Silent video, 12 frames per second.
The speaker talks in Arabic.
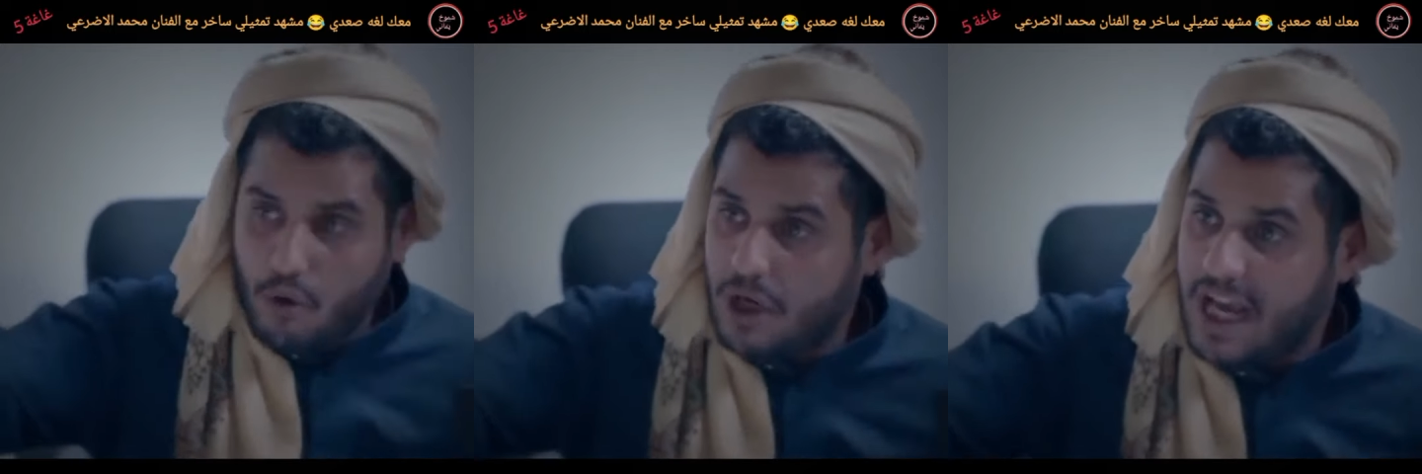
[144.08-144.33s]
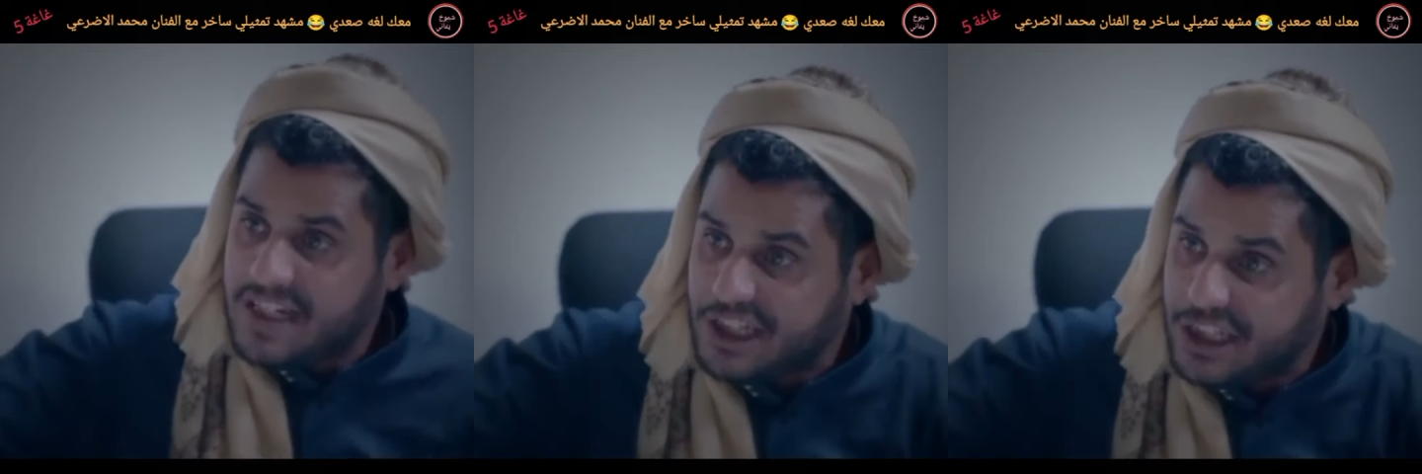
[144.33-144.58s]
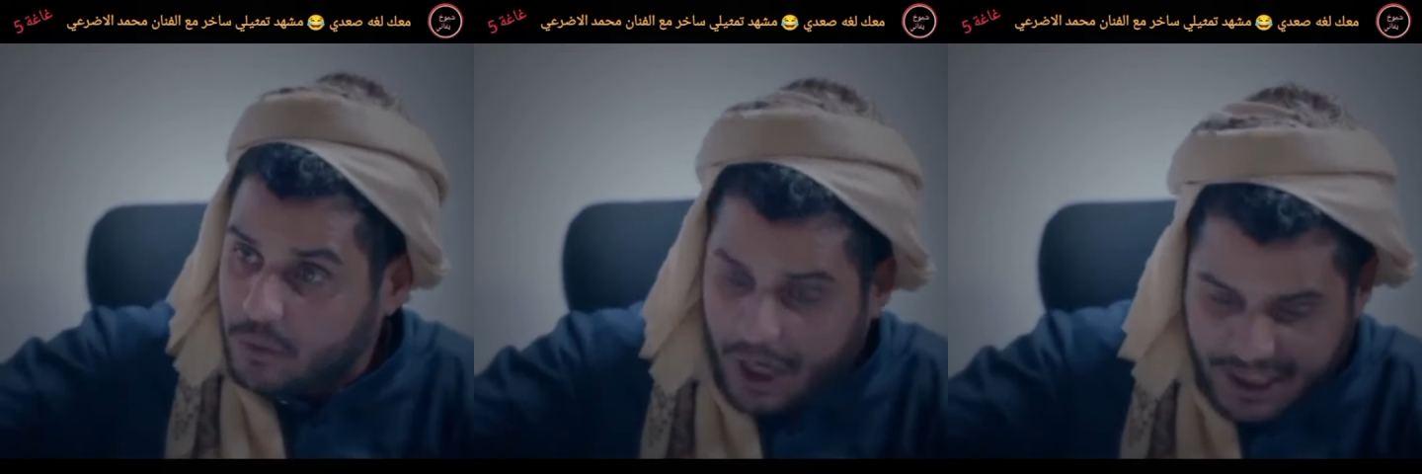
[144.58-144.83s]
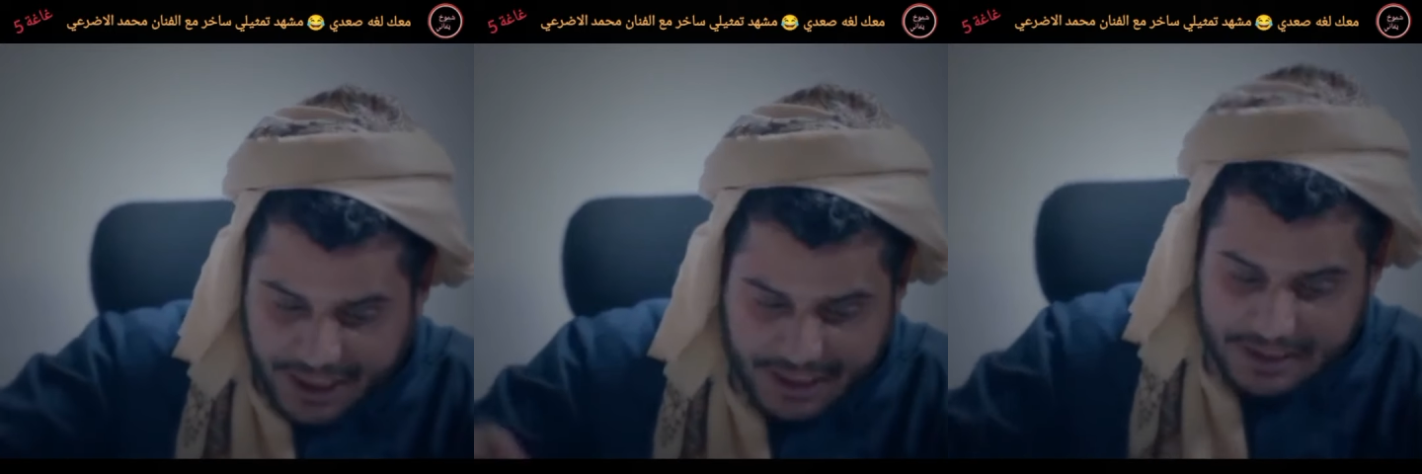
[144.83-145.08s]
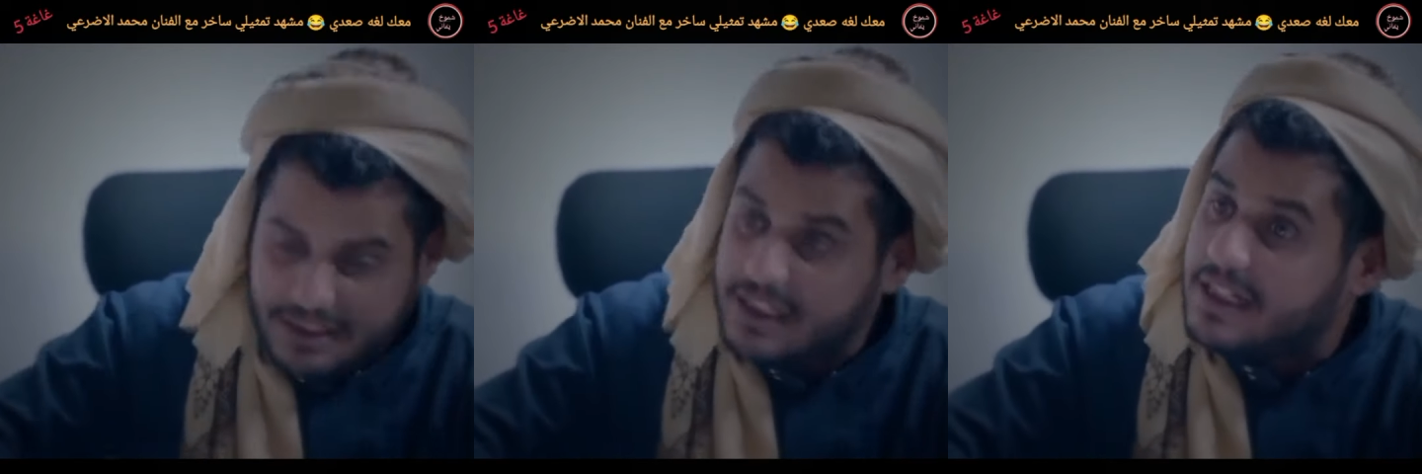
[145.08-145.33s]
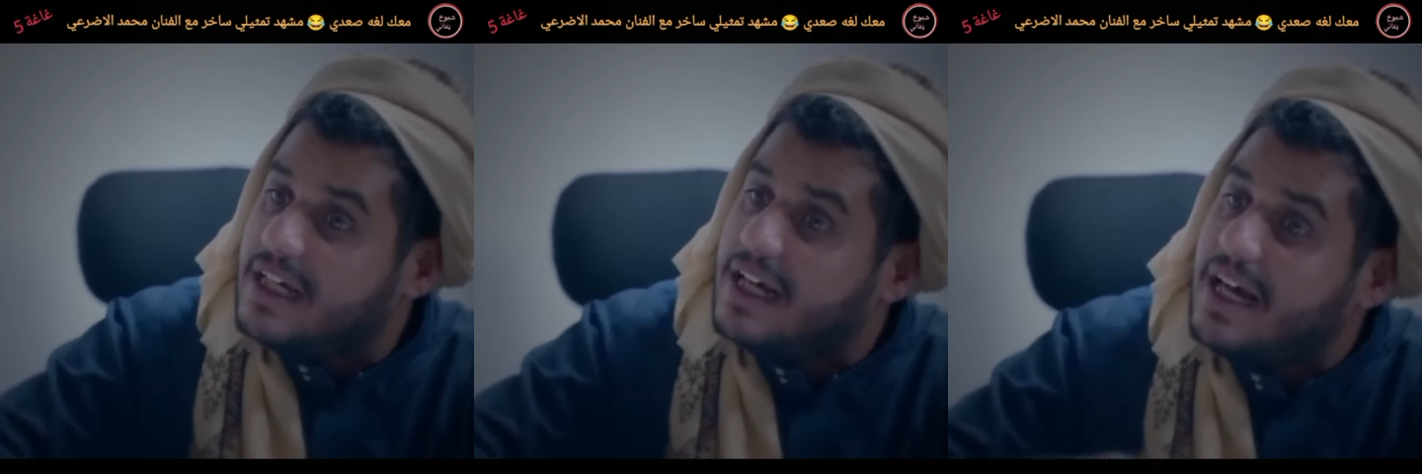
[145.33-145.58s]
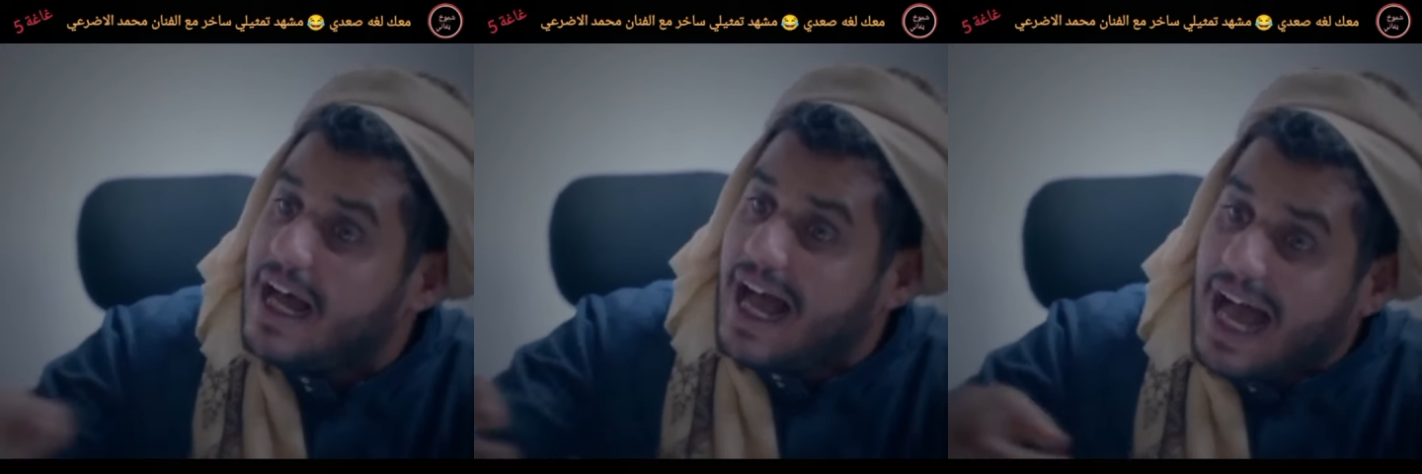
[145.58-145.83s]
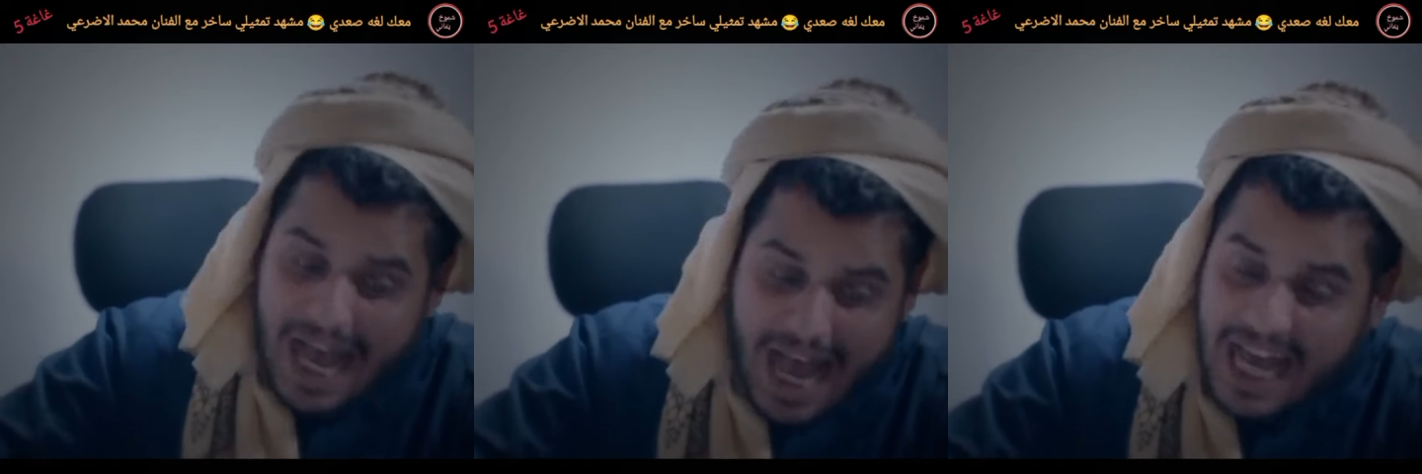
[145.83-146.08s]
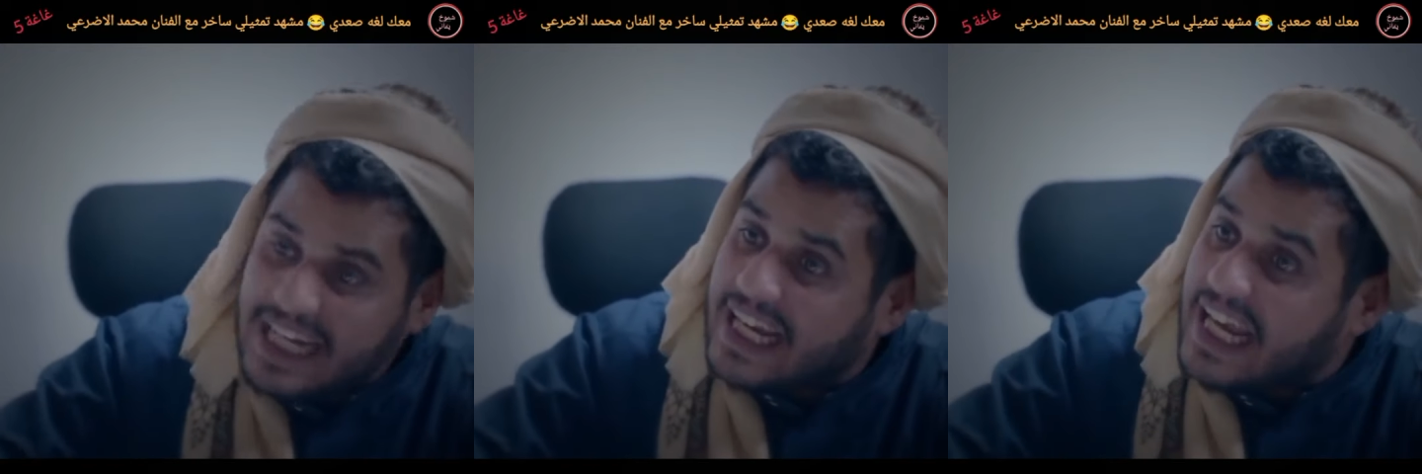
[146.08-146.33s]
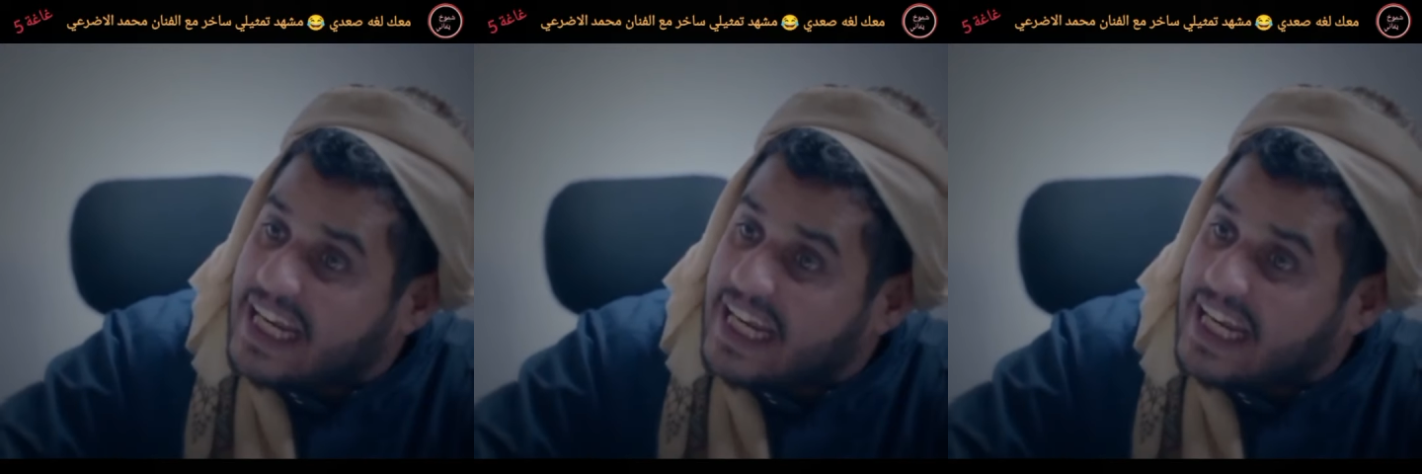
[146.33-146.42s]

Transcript: قول يا سيدي وعيني اهل